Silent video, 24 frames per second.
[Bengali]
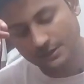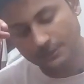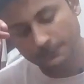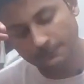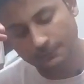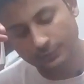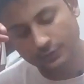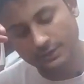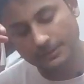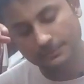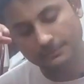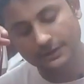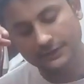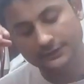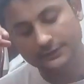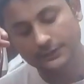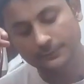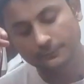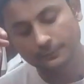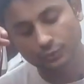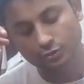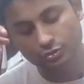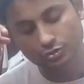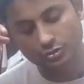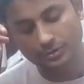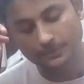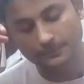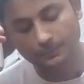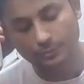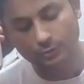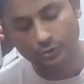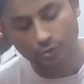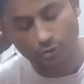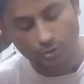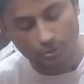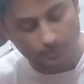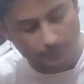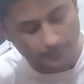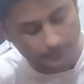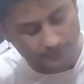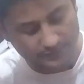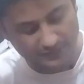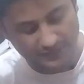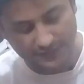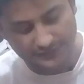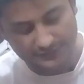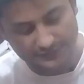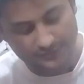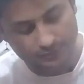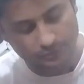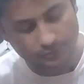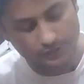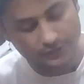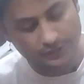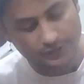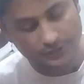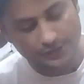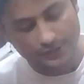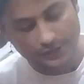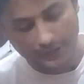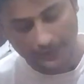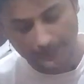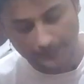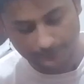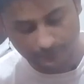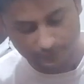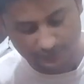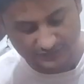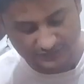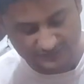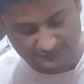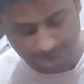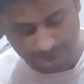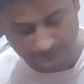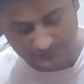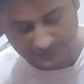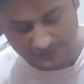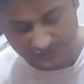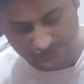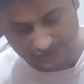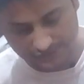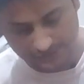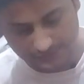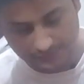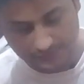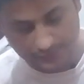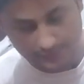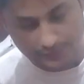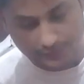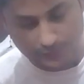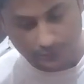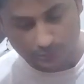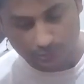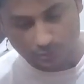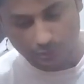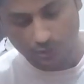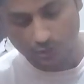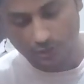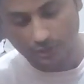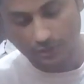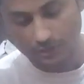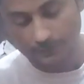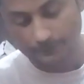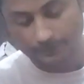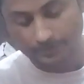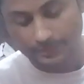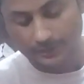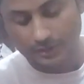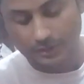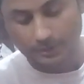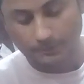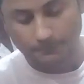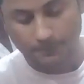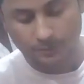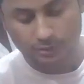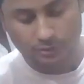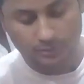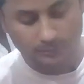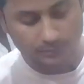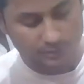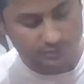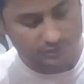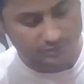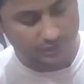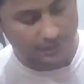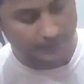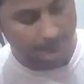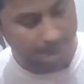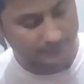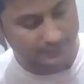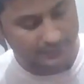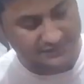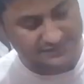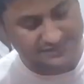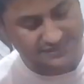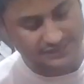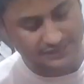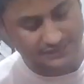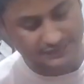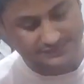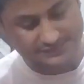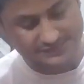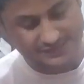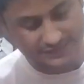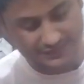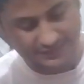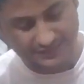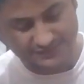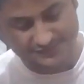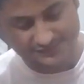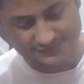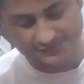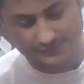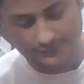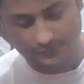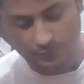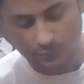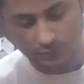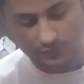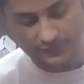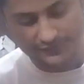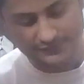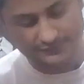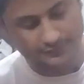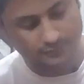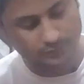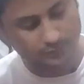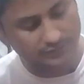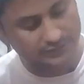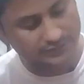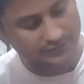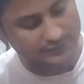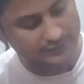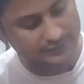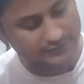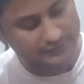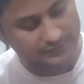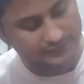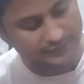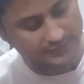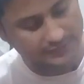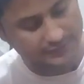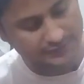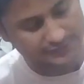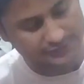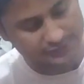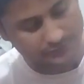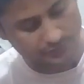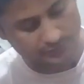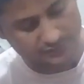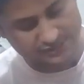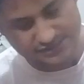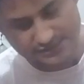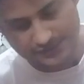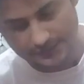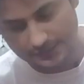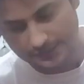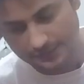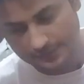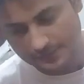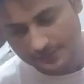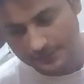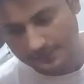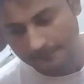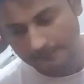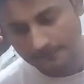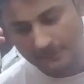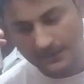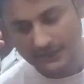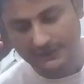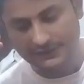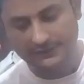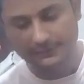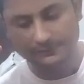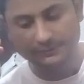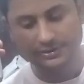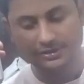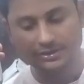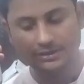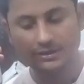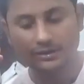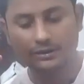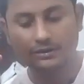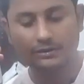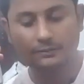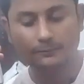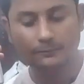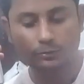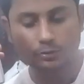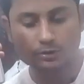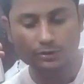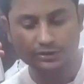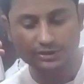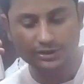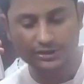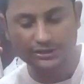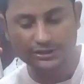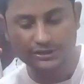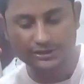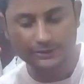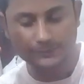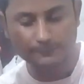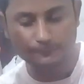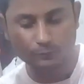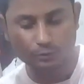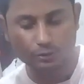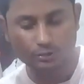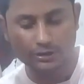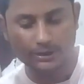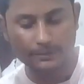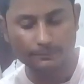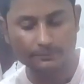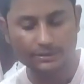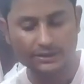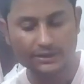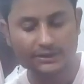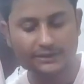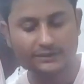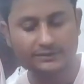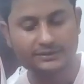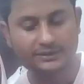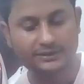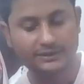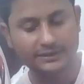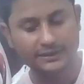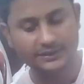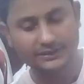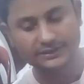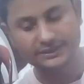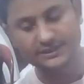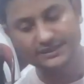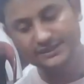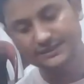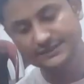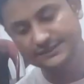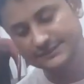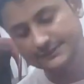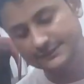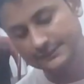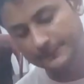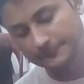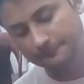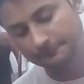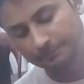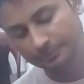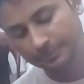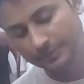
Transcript: যাওয়ার পরই মাদারবোর্ড সম্পূর্ণভাবে রানিং হয় এবং ডিসপ্লে আসে তো প্রথমত আমরা যে যে কাজটি করাইছি ওদেরকে দিয়ে এটি হচ্ছে মাল্টিমিটার কন্টিনিউটি মোড আমরা এখান থেকে নিয়ে নিছি